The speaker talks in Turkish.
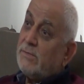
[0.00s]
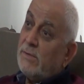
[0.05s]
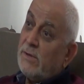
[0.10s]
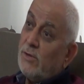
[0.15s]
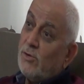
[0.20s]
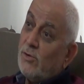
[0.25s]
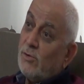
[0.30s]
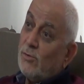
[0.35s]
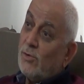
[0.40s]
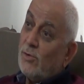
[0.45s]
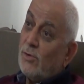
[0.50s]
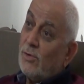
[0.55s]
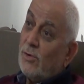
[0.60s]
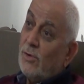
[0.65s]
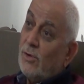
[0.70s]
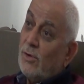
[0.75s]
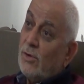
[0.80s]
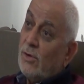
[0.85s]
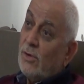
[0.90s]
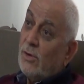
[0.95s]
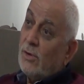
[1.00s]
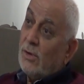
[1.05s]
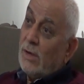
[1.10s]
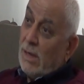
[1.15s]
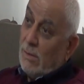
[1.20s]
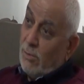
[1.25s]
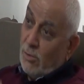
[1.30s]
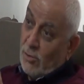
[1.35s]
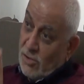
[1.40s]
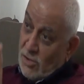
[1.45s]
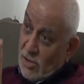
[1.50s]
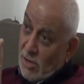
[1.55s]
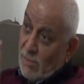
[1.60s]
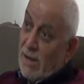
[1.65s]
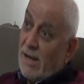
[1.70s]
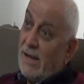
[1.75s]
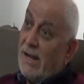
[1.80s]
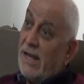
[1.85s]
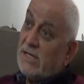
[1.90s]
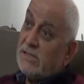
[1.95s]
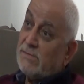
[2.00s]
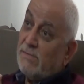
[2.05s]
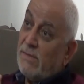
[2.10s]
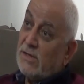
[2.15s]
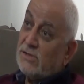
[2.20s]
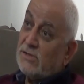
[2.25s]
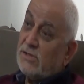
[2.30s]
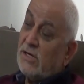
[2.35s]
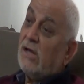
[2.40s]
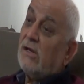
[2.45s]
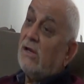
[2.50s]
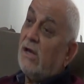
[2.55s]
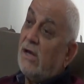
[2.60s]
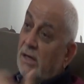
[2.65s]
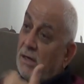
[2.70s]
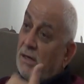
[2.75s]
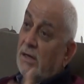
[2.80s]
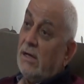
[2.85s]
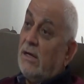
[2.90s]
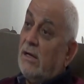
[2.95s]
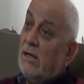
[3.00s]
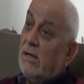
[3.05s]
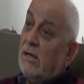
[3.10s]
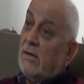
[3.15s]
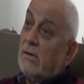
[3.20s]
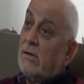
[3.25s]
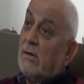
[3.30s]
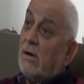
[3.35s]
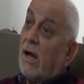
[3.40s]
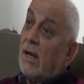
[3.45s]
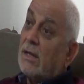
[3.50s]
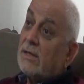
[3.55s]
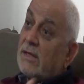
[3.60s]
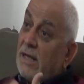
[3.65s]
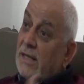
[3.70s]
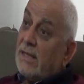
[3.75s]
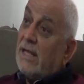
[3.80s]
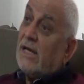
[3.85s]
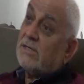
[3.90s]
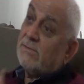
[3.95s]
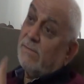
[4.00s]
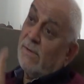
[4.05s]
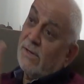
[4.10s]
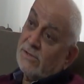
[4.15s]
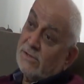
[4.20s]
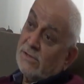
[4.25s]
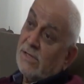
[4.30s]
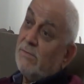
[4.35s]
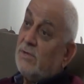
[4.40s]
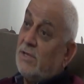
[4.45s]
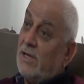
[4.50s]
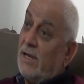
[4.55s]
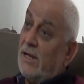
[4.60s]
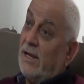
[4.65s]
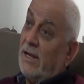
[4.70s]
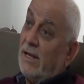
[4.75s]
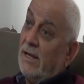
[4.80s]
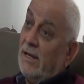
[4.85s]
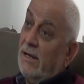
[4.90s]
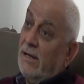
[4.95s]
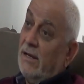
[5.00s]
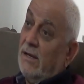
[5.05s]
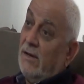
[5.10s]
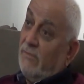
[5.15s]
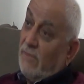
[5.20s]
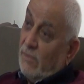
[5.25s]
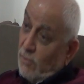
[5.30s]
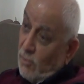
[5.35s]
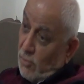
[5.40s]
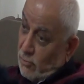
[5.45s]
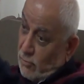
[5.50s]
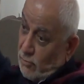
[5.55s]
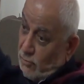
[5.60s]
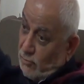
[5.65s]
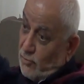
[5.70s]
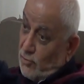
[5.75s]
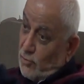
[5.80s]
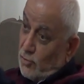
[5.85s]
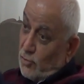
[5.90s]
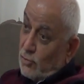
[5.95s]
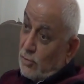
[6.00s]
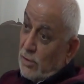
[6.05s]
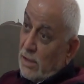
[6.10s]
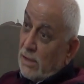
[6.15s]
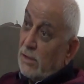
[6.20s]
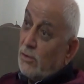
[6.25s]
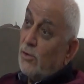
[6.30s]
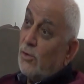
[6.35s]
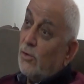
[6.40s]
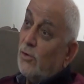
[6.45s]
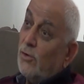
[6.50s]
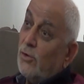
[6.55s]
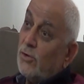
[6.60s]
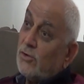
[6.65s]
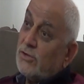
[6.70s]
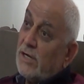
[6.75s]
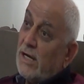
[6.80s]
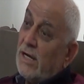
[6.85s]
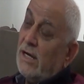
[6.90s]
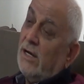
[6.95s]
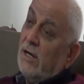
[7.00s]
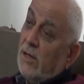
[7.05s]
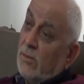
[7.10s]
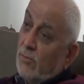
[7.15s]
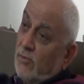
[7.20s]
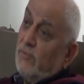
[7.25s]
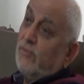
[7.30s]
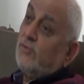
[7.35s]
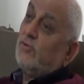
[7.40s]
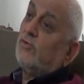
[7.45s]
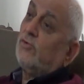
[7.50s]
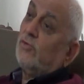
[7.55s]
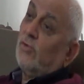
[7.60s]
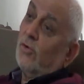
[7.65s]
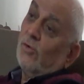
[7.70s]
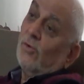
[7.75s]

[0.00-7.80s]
bunu. Halbuki kemal esması Allah'ın halkiyet esmasından bir tane. Ve bu vücutta da görünüyorsa bu vücut da onun.